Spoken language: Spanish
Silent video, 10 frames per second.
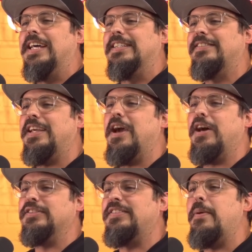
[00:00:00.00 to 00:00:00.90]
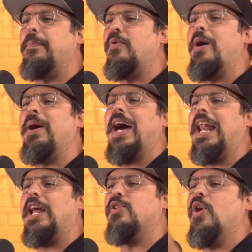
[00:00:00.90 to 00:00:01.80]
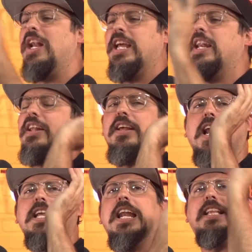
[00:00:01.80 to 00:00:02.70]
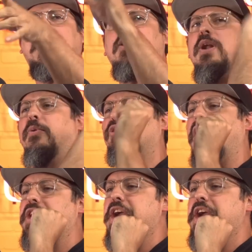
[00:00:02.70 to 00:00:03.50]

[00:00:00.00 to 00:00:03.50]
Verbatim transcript: siempre, una vez al año, alguien, a alguien le tiran una botella.